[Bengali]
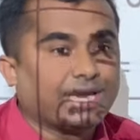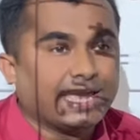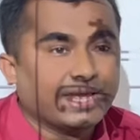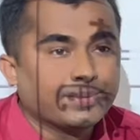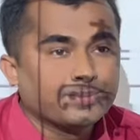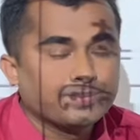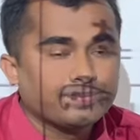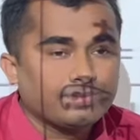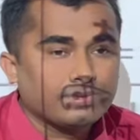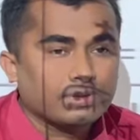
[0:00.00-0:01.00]
একক কি
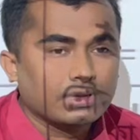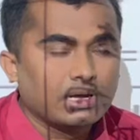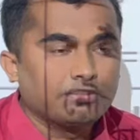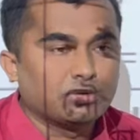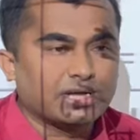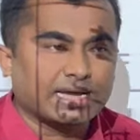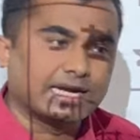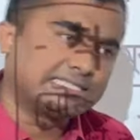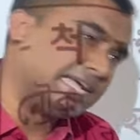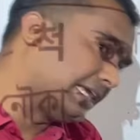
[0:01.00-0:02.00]
মনে
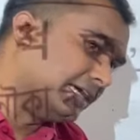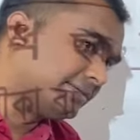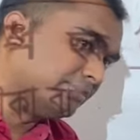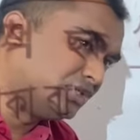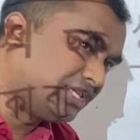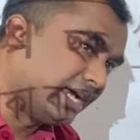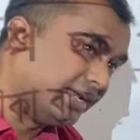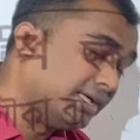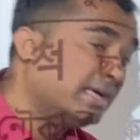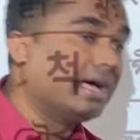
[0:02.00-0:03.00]
রাখার টেকনিকটা বুঝছেন